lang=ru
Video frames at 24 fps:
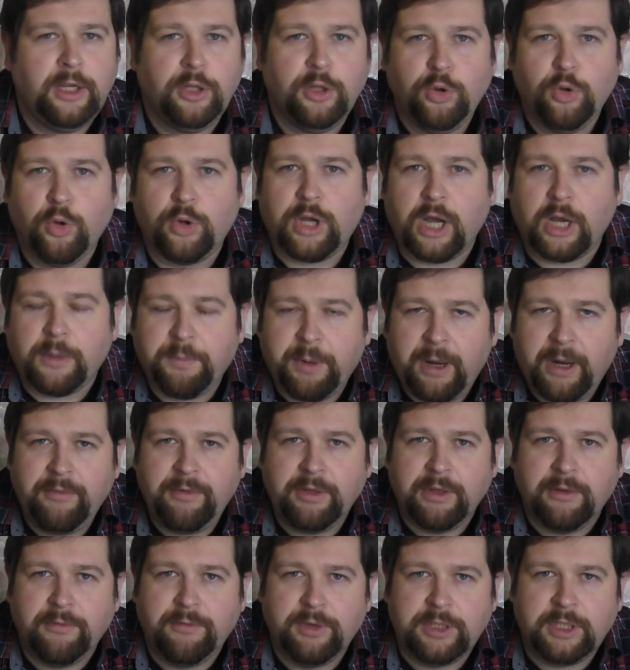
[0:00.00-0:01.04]
Но, как
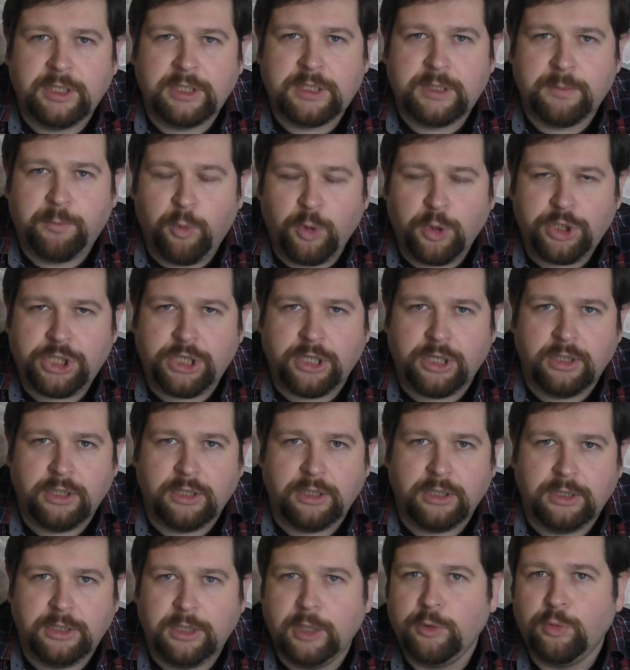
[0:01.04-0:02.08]
правило, в этой
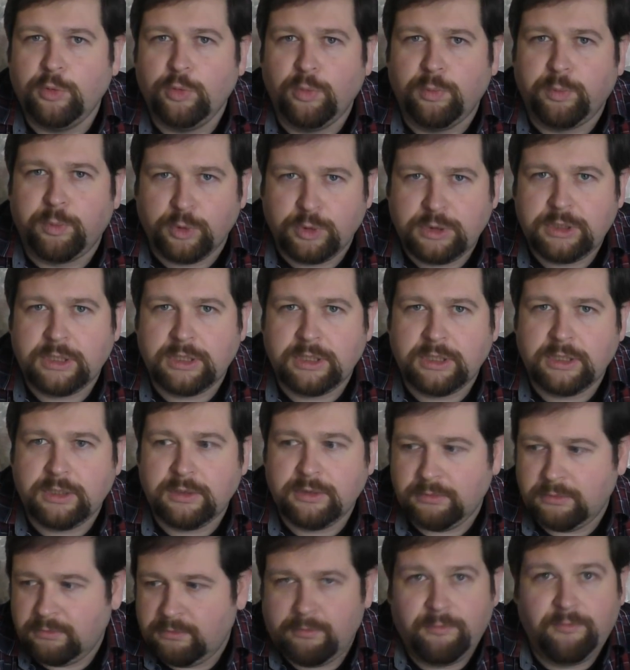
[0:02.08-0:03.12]
цепочке нету просто
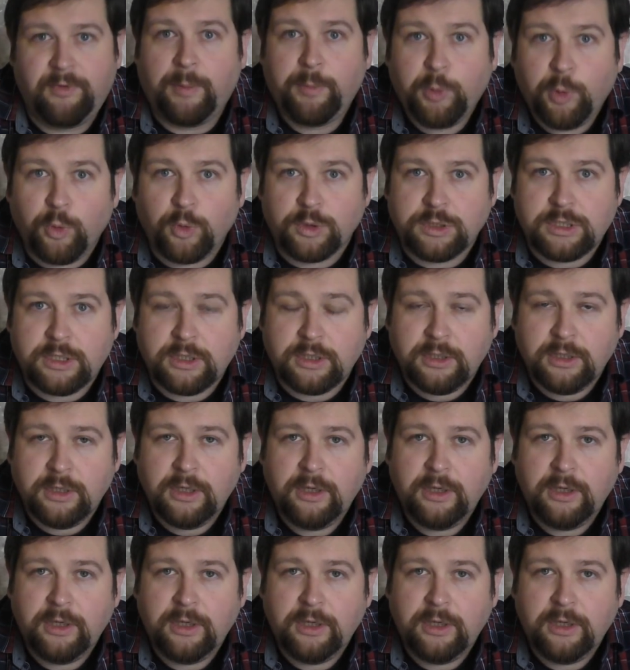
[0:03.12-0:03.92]
вопроса.